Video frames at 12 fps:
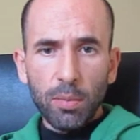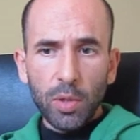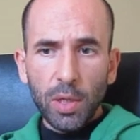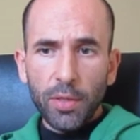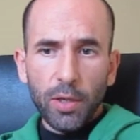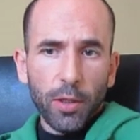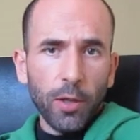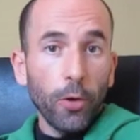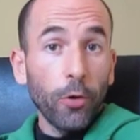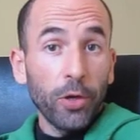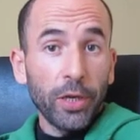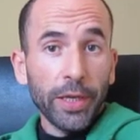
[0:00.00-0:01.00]
voy a hacer de
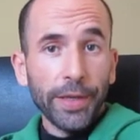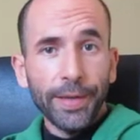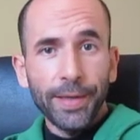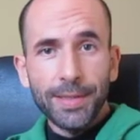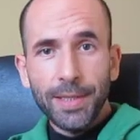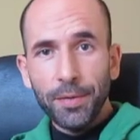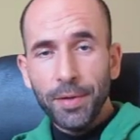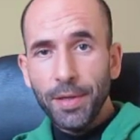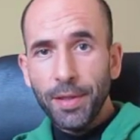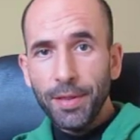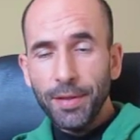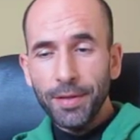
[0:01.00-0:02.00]
ONG esta
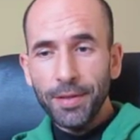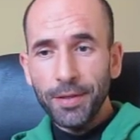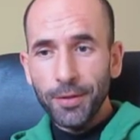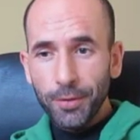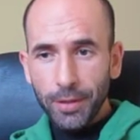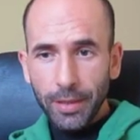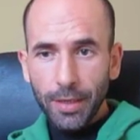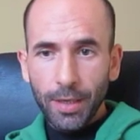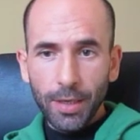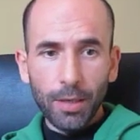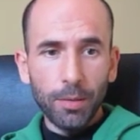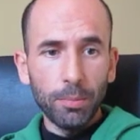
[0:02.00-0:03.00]
vez y quiero llegar
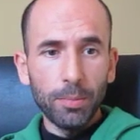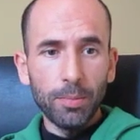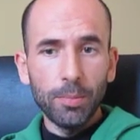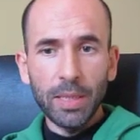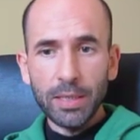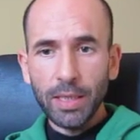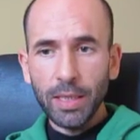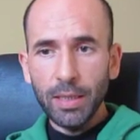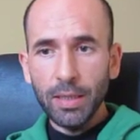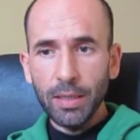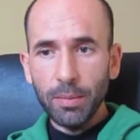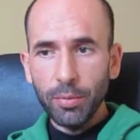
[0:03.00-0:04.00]
a más
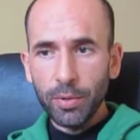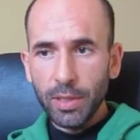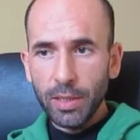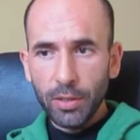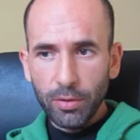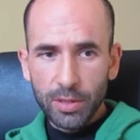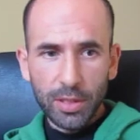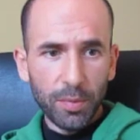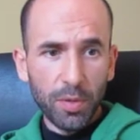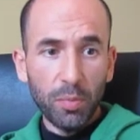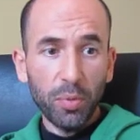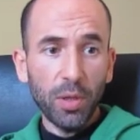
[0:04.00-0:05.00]
gente porque creo que este
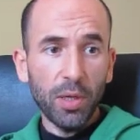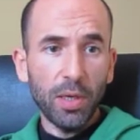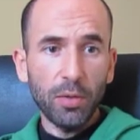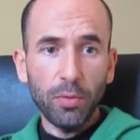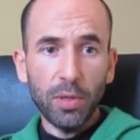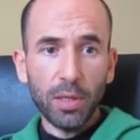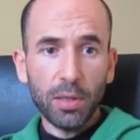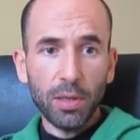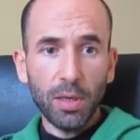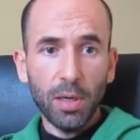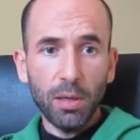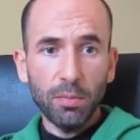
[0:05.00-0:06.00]
vídeo puede ayudar
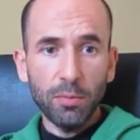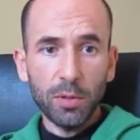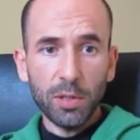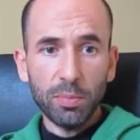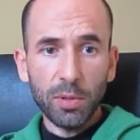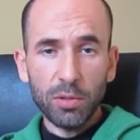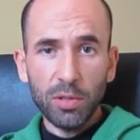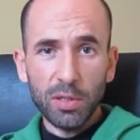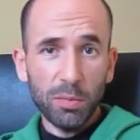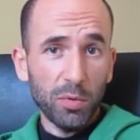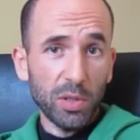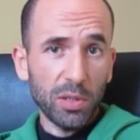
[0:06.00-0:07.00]
a muchas
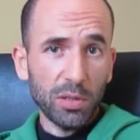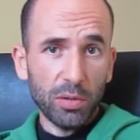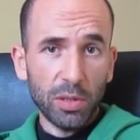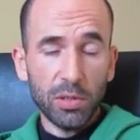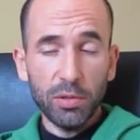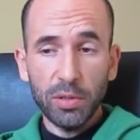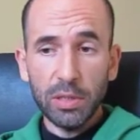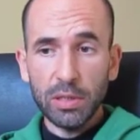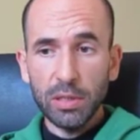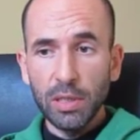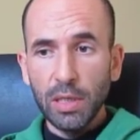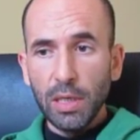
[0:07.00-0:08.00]
personas en muchas
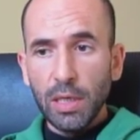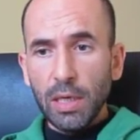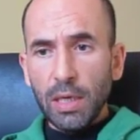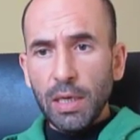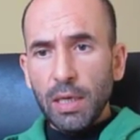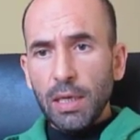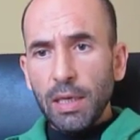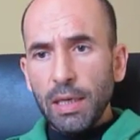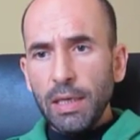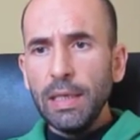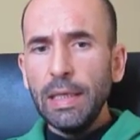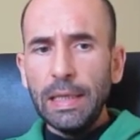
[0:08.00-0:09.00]
ocasiones.
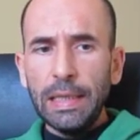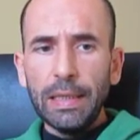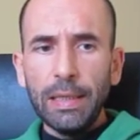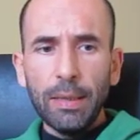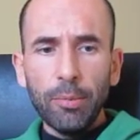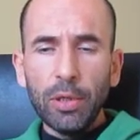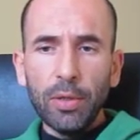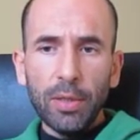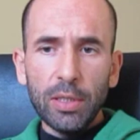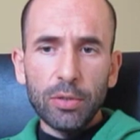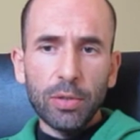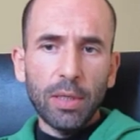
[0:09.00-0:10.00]
Y bueno,
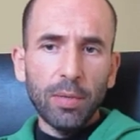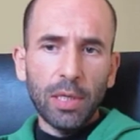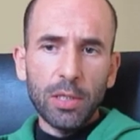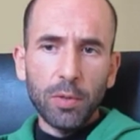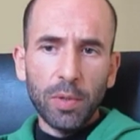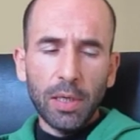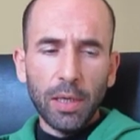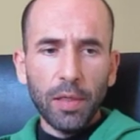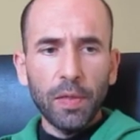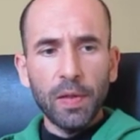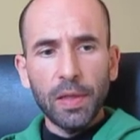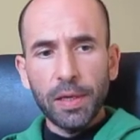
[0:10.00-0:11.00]
eso que hablaré sobre la
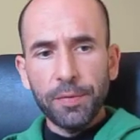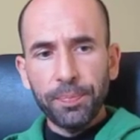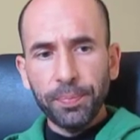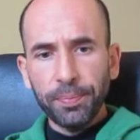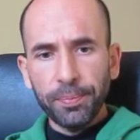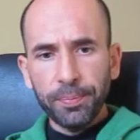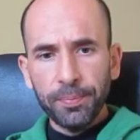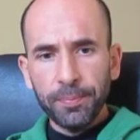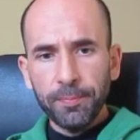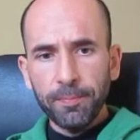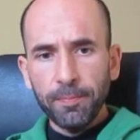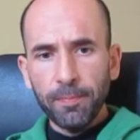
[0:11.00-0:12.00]
arcilla.
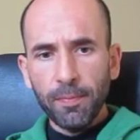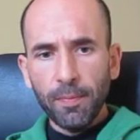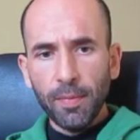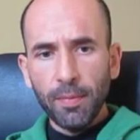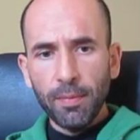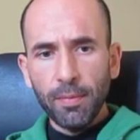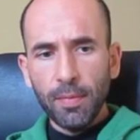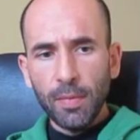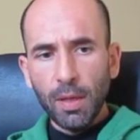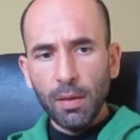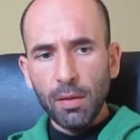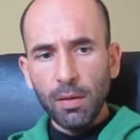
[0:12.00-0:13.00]
Mm,
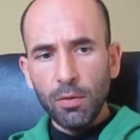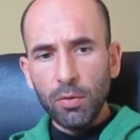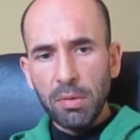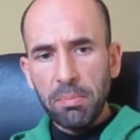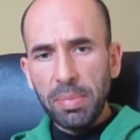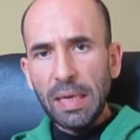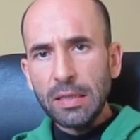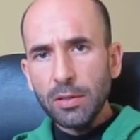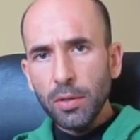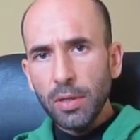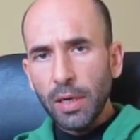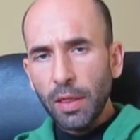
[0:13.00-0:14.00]
un
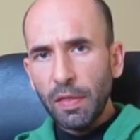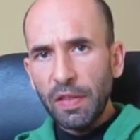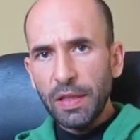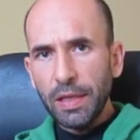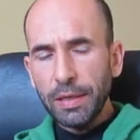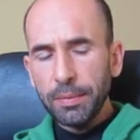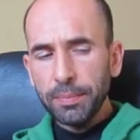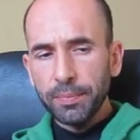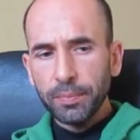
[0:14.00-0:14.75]
emplasto de arcilla